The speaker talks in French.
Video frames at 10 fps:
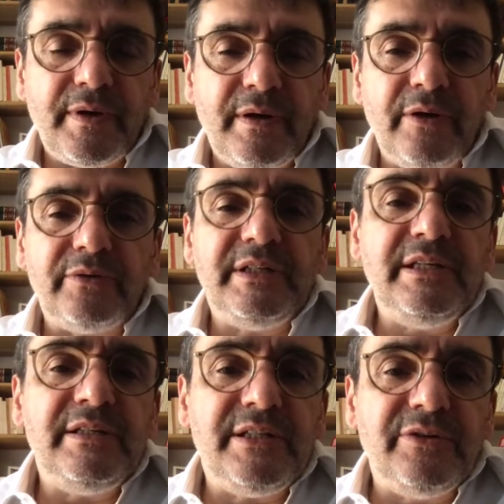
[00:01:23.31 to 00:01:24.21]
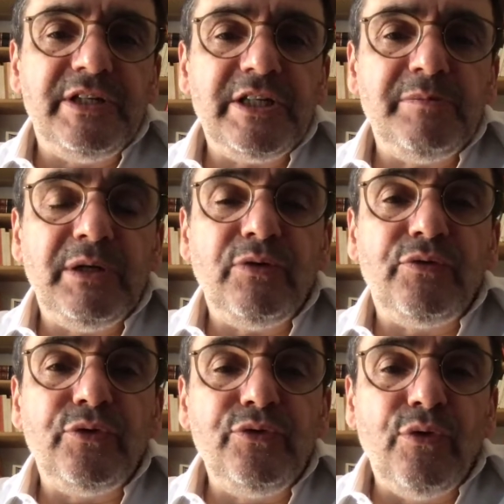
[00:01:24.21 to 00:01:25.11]
L'anti-sionisme est
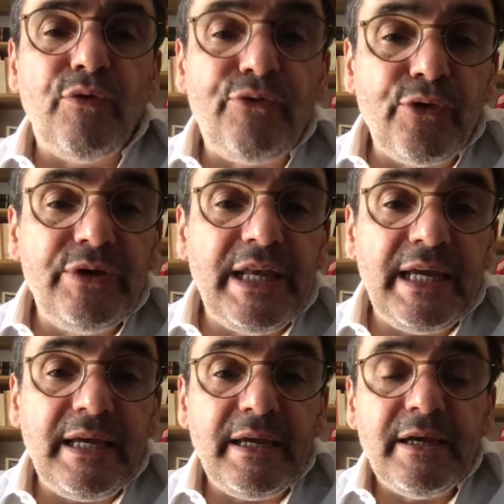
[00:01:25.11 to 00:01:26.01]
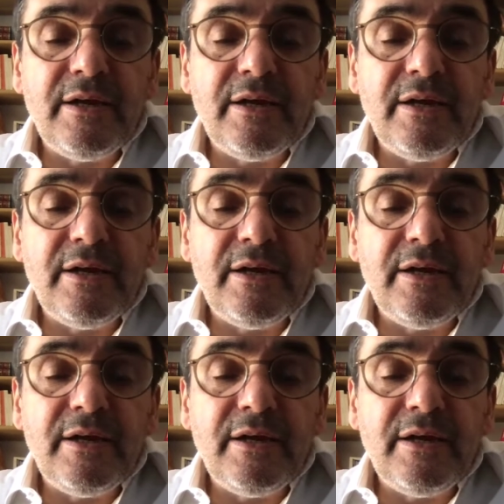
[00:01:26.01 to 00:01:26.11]
devenu le faux-nez